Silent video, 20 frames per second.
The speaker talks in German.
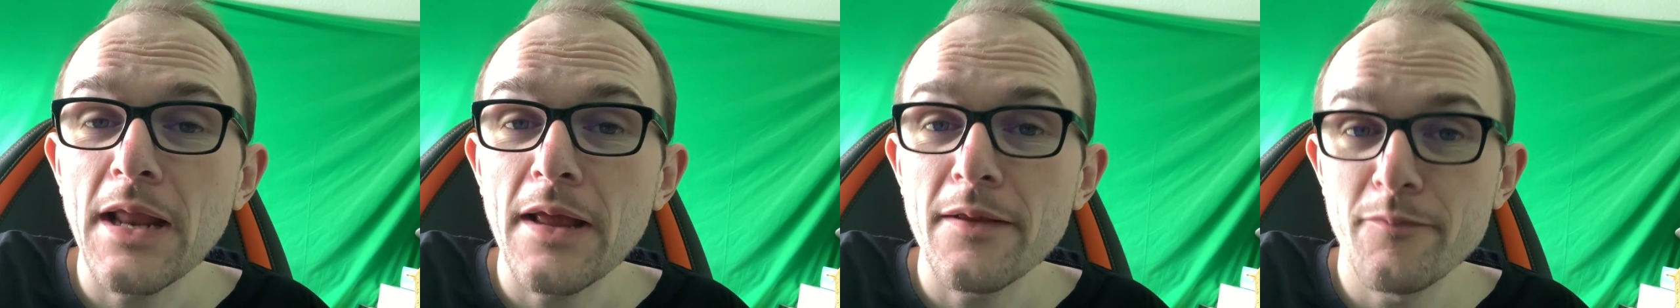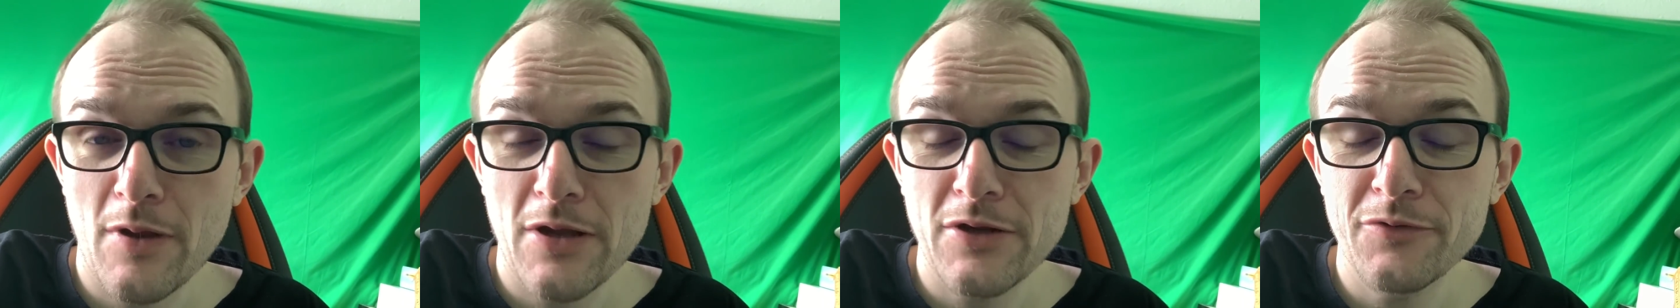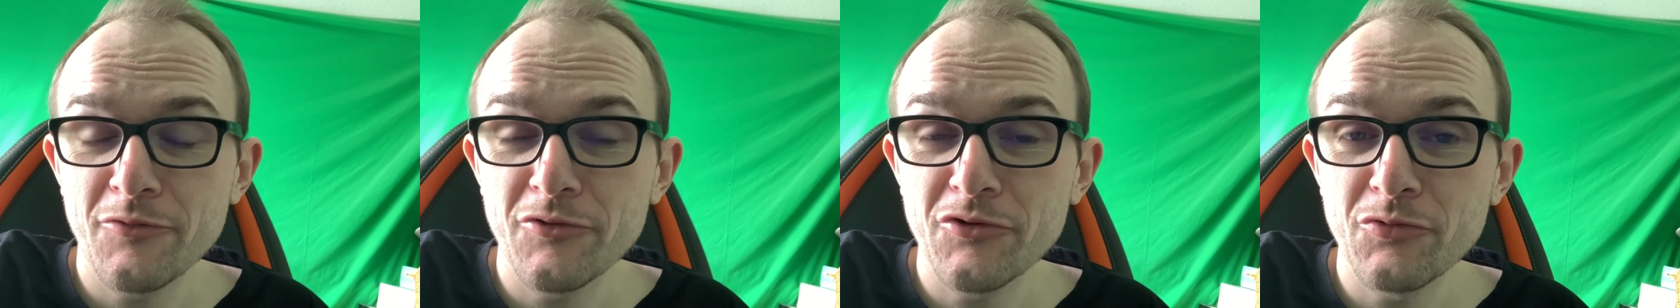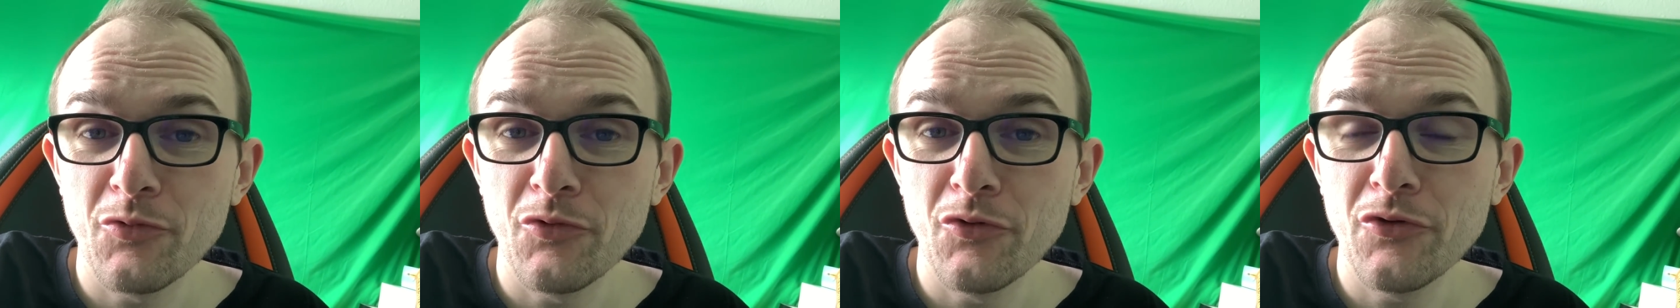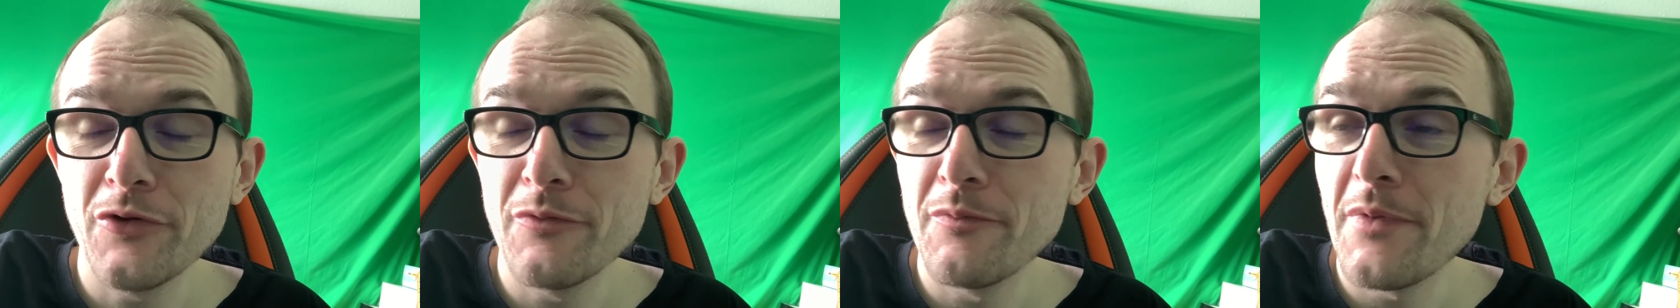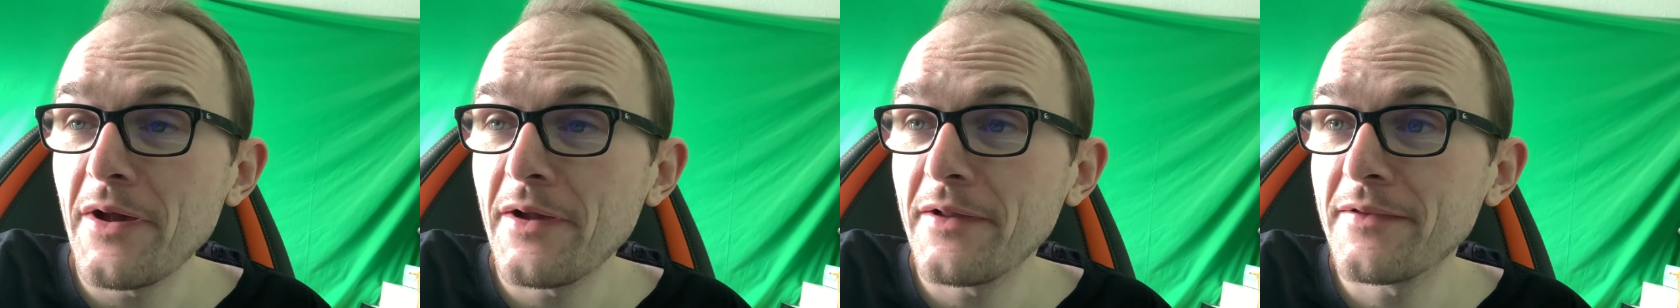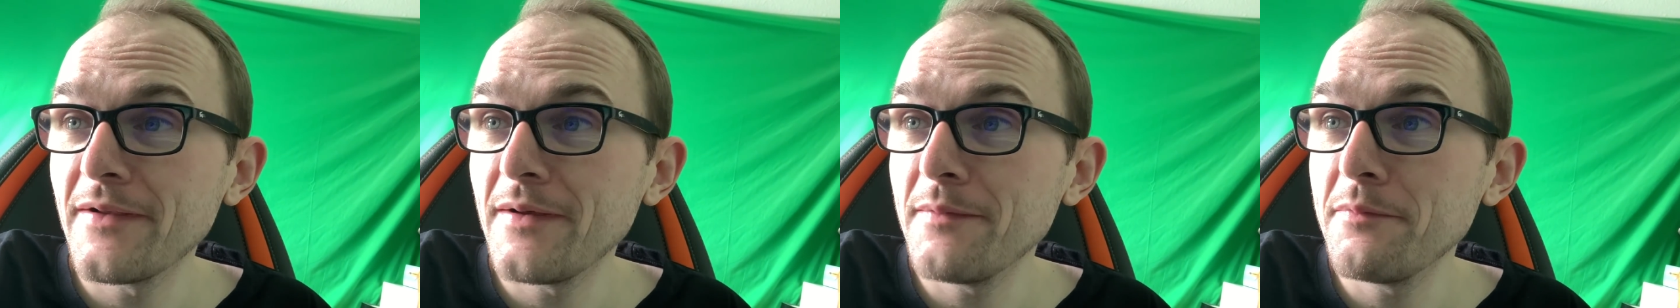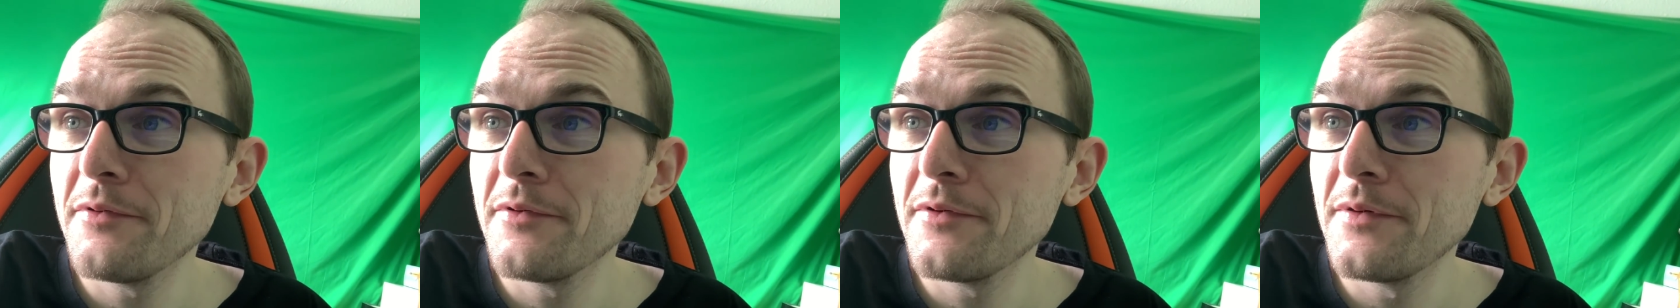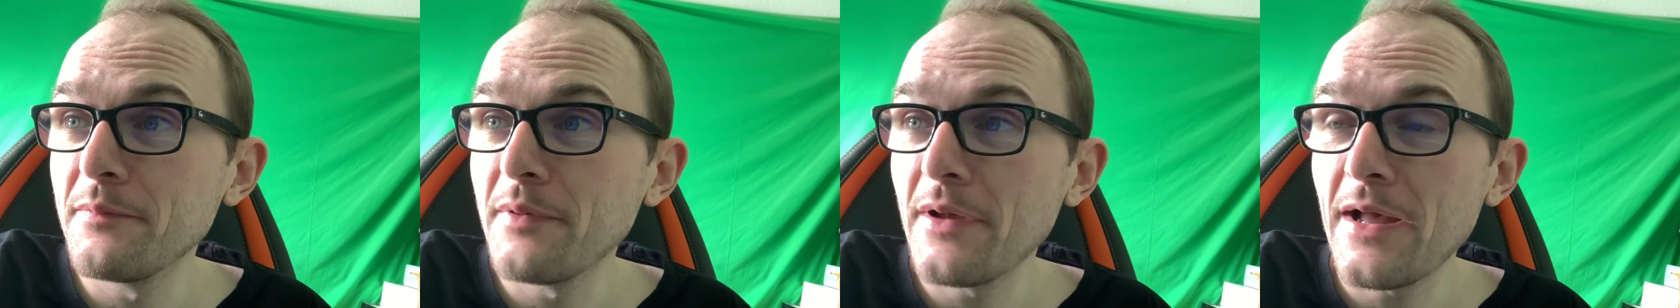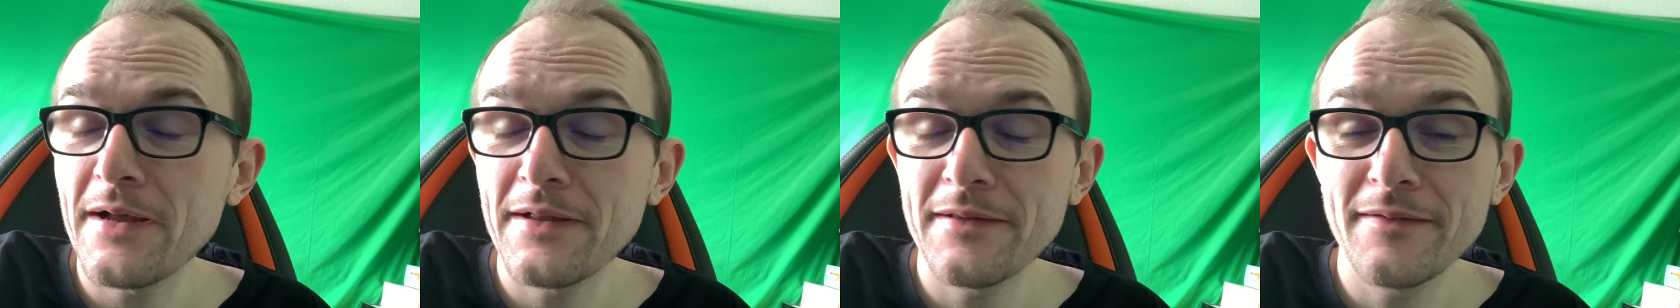einen Anmachspruch gemacht habe,
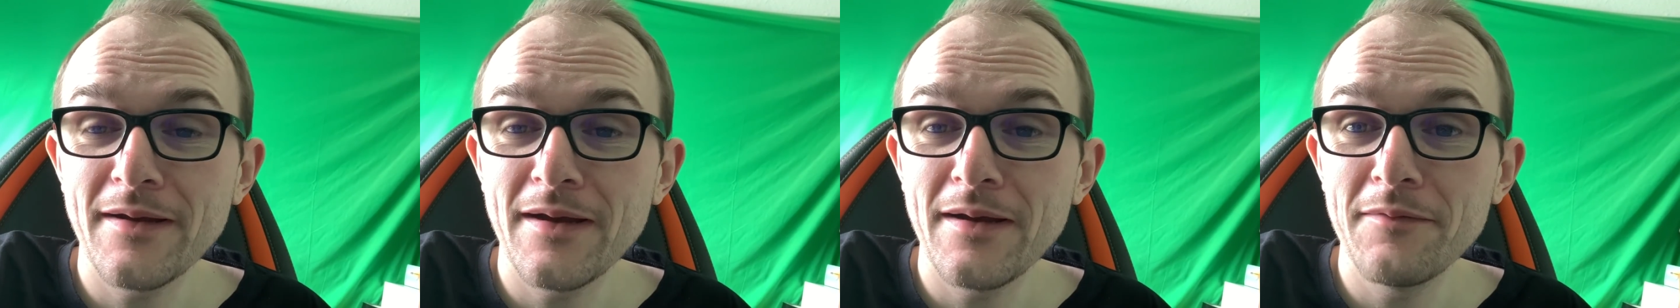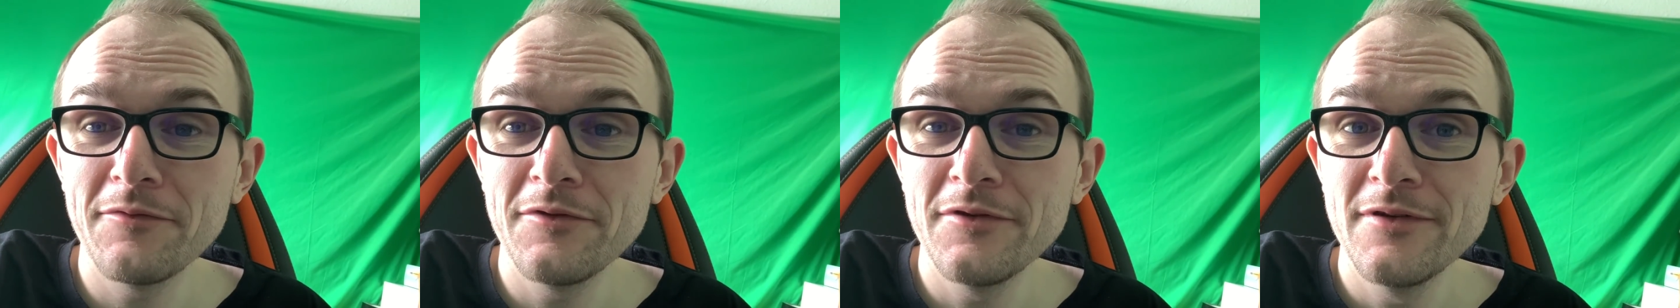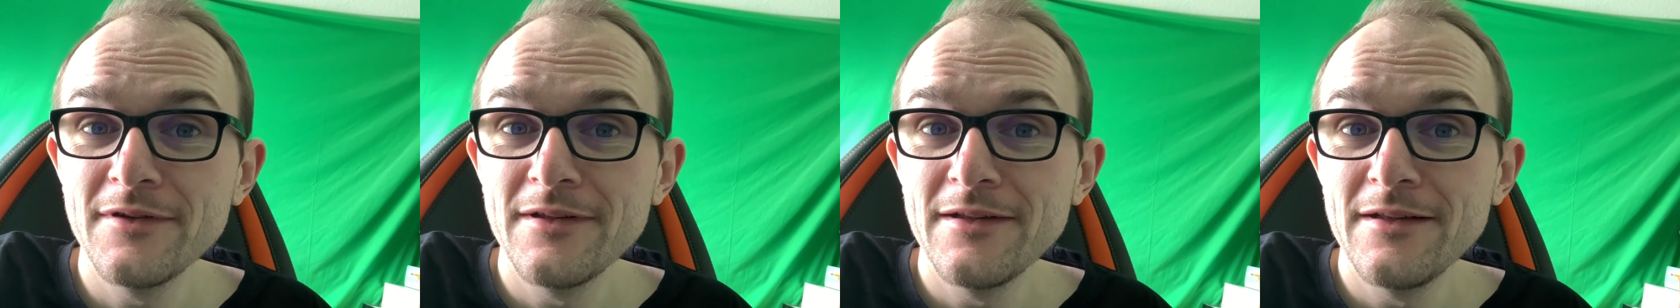gebracht habe.